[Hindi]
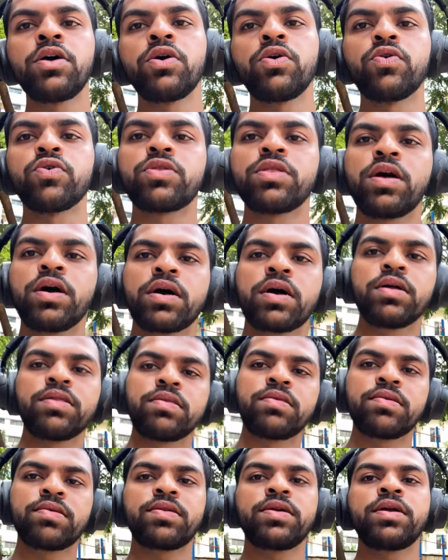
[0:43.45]
उतना
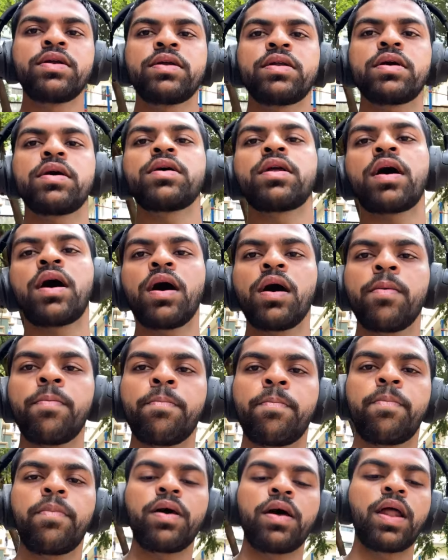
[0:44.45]
कंसिस्टेंट रहा
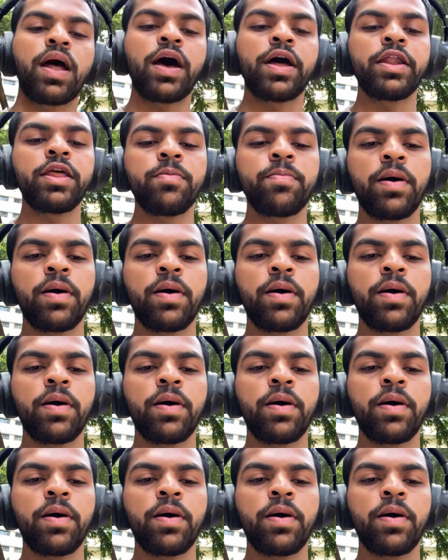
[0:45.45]
रहा नहीं